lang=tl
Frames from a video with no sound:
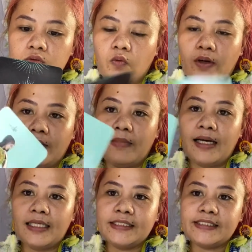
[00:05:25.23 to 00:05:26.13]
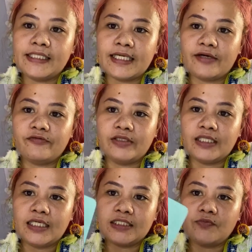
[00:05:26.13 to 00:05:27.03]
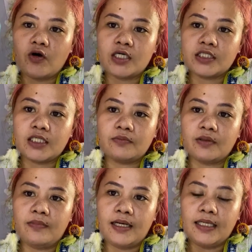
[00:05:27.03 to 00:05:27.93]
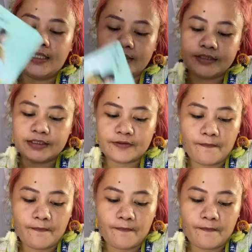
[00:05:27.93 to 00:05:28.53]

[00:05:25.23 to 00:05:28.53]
while balancing everything. Kasi mukha siya nagbabalance.